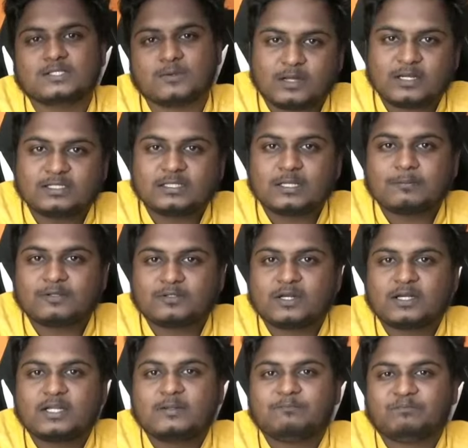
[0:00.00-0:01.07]
అక్కడి నుంచి అయితే మీరు
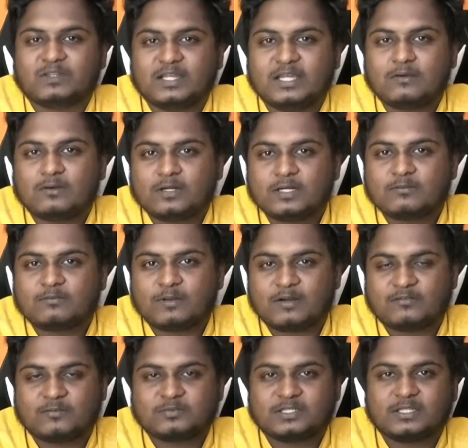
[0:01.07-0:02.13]
చూడండి ఏ ఓటీటీ ప్లాట్ఫామ్స్